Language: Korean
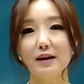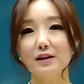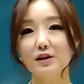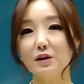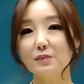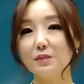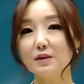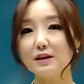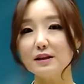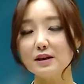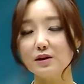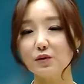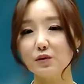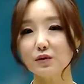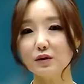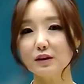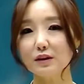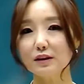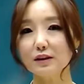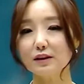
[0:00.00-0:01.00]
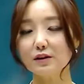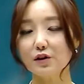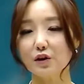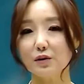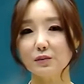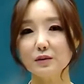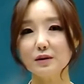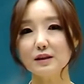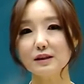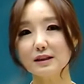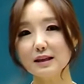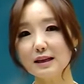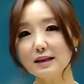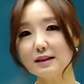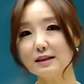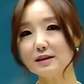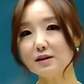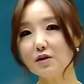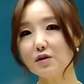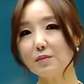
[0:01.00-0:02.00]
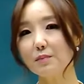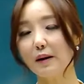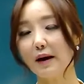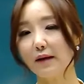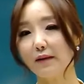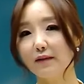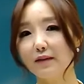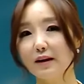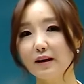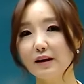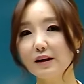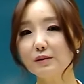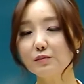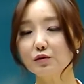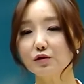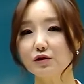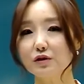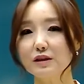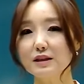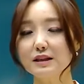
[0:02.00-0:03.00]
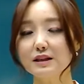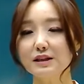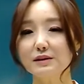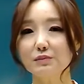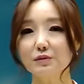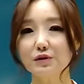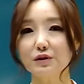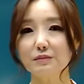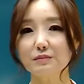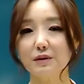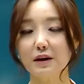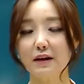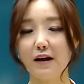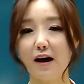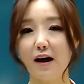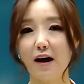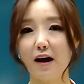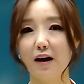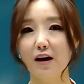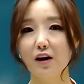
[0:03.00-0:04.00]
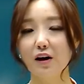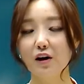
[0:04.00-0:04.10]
첫 번째로는 여러분 찬성 반대를 묻는 질문입니다.